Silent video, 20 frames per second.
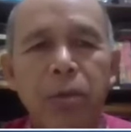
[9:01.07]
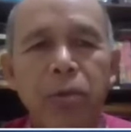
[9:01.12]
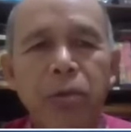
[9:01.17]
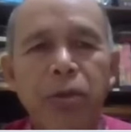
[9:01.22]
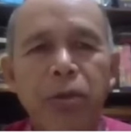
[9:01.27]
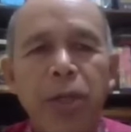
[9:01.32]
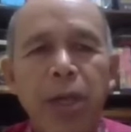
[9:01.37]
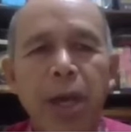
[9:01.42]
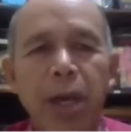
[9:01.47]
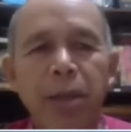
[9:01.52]

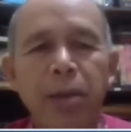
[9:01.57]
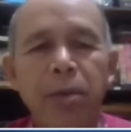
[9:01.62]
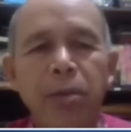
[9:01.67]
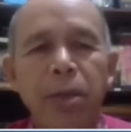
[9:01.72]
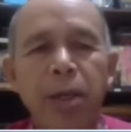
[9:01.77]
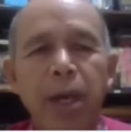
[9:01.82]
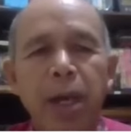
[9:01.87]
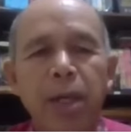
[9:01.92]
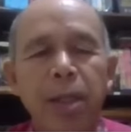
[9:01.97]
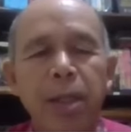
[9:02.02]
usia itu
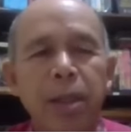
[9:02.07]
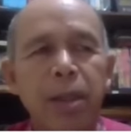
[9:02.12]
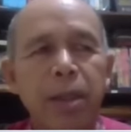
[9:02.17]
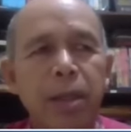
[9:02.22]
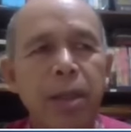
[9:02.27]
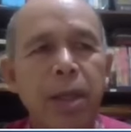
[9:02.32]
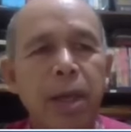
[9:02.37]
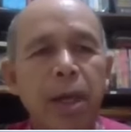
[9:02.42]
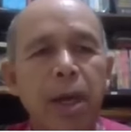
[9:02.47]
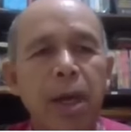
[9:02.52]
tidak
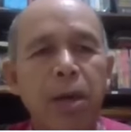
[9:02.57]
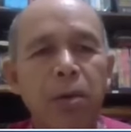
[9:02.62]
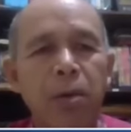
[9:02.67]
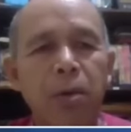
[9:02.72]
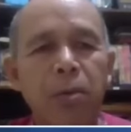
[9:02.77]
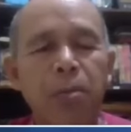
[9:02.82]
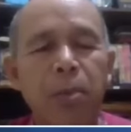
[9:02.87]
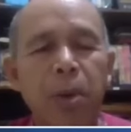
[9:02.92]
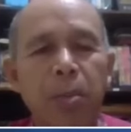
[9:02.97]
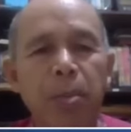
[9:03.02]
terlalu
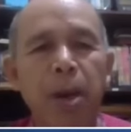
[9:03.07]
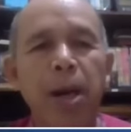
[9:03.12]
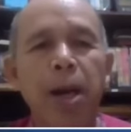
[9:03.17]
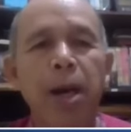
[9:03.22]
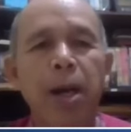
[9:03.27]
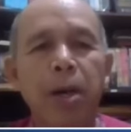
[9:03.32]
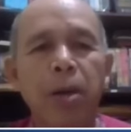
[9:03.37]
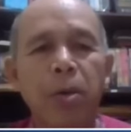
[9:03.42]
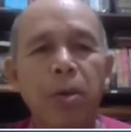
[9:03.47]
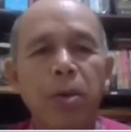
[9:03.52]

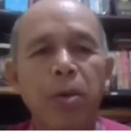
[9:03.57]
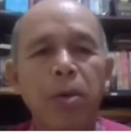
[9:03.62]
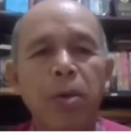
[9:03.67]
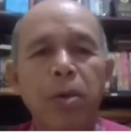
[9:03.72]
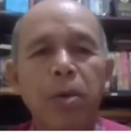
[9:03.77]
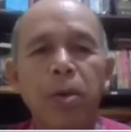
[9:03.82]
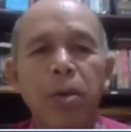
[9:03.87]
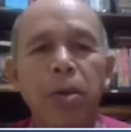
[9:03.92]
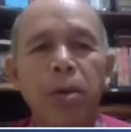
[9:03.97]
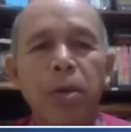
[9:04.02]
berpengaruh.
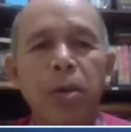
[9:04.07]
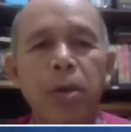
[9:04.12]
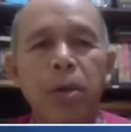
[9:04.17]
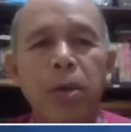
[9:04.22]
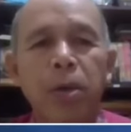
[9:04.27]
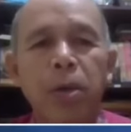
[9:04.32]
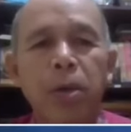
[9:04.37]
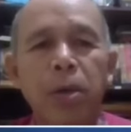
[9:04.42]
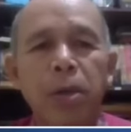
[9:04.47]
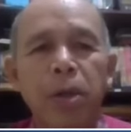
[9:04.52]
Hmm.
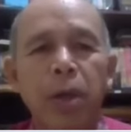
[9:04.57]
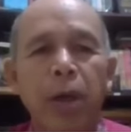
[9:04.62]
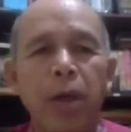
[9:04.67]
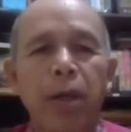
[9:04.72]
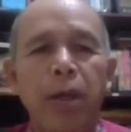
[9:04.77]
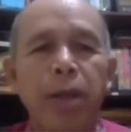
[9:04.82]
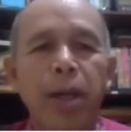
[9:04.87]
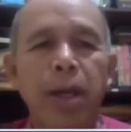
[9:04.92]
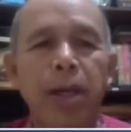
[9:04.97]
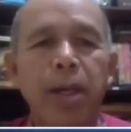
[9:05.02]
Ya
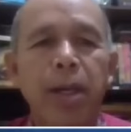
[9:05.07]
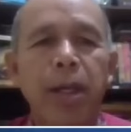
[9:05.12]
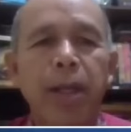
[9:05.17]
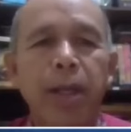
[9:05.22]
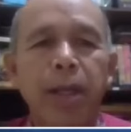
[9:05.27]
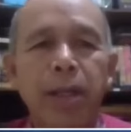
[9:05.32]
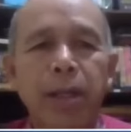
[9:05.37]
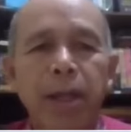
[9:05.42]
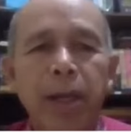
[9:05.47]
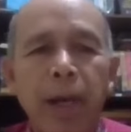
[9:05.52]
kita lihat
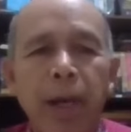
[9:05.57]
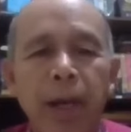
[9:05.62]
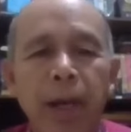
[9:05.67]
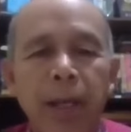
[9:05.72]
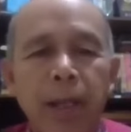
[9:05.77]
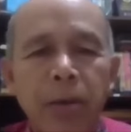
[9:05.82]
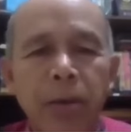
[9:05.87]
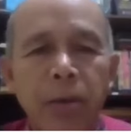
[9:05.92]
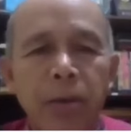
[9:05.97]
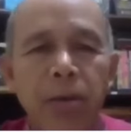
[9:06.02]
aja lah
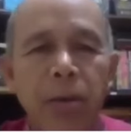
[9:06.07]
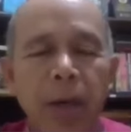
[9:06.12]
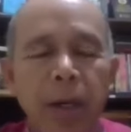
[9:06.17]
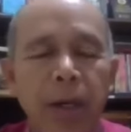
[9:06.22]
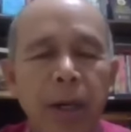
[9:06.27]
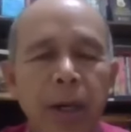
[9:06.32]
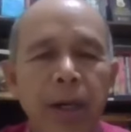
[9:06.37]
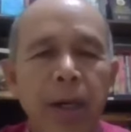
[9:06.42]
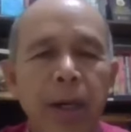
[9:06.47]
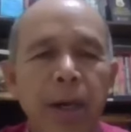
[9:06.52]
itu
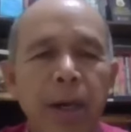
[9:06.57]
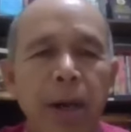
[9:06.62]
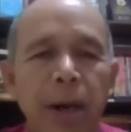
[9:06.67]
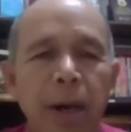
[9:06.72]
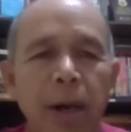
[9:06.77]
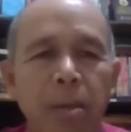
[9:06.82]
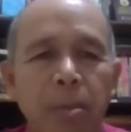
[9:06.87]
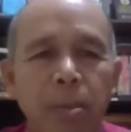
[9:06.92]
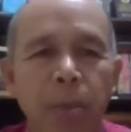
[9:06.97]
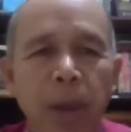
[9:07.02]
ada
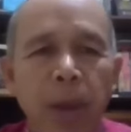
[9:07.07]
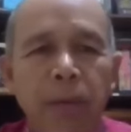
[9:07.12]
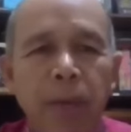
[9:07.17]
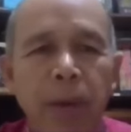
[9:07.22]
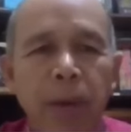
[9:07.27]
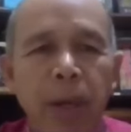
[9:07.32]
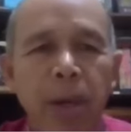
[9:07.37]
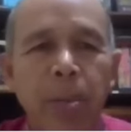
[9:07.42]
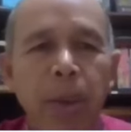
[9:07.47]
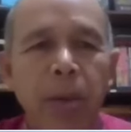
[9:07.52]
kendaraan PW
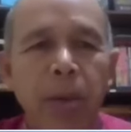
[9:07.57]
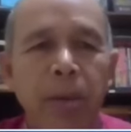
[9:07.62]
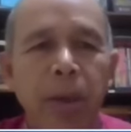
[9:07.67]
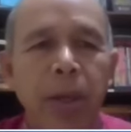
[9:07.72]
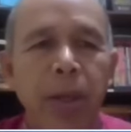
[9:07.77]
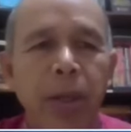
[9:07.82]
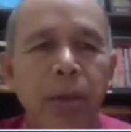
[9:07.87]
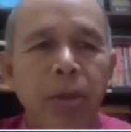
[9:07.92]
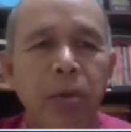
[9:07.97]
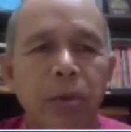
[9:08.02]
PW
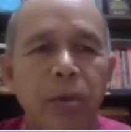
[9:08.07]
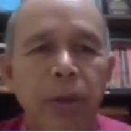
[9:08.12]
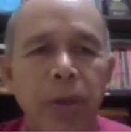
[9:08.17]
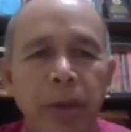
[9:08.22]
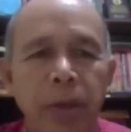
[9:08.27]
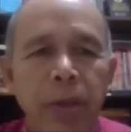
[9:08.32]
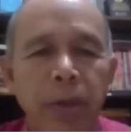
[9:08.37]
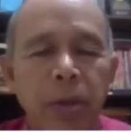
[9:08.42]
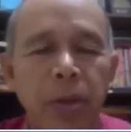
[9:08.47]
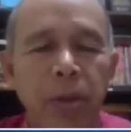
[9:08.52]
itu
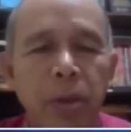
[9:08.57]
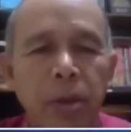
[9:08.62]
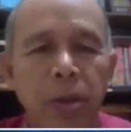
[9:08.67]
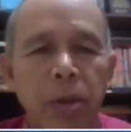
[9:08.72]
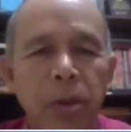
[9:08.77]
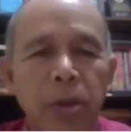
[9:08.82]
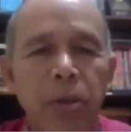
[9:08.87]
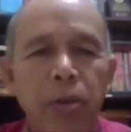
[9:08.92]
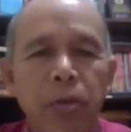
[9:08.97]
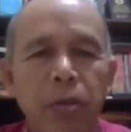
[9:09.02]

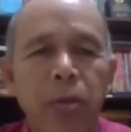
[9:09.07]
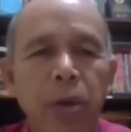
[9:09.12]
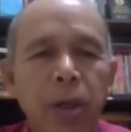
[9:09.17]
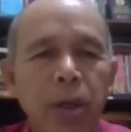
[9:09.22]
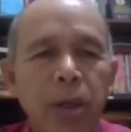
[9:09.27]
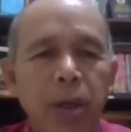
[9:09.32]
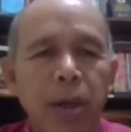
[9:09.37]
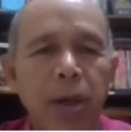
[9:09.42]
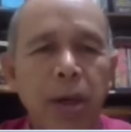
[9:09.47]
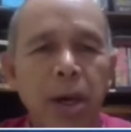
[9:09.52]
bukan
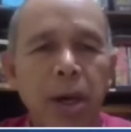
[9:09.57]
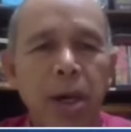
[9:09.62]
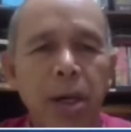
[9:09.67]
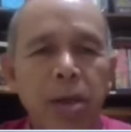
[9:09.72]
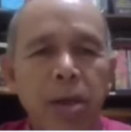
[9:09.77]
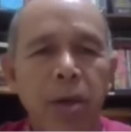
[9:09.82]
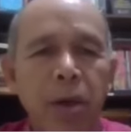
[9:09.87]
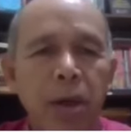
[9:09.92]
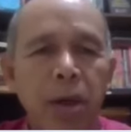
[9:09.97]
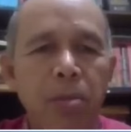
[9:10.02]

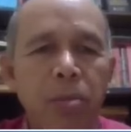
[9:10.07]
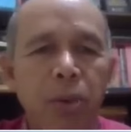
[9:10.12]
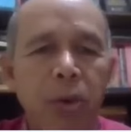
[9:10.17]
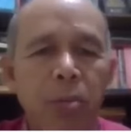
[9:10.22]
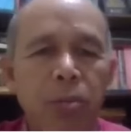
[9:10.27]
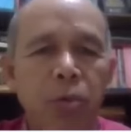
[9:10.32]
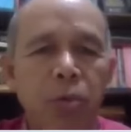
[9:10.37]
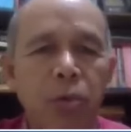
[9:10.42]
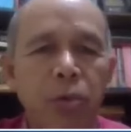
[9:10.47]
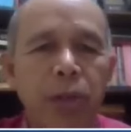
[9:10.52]
kendaraan yang
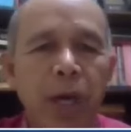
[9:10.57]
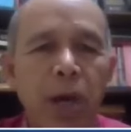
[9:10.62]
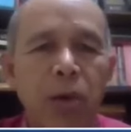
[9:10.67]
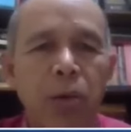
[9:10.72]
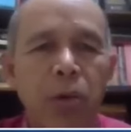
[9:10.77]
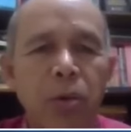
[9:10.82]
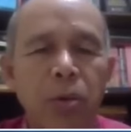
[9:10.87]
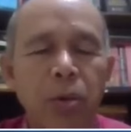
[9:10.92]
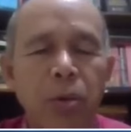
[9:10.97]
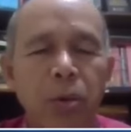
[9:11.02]
berpuluh
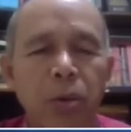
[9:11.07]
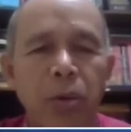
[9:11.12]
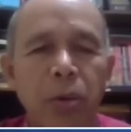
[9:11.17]
tahun,